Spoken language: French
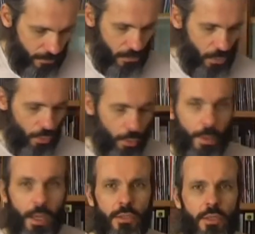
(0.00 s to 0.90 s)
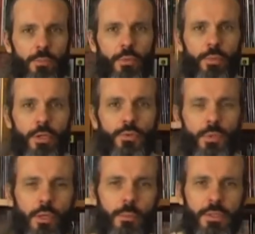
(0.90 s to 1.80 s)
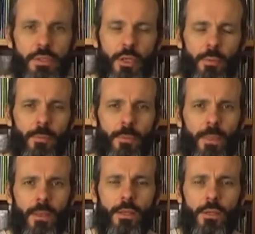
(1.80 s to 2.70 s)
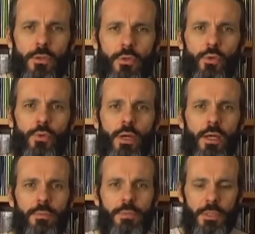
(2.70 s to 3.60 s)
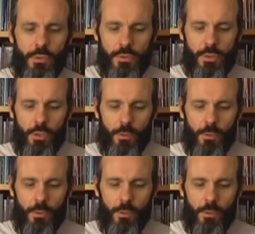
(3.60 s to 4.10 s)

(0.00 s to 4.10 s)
Donc, par exemple, on peut la jouer dans le médium. Do, Ré, Mi, Do, Sol.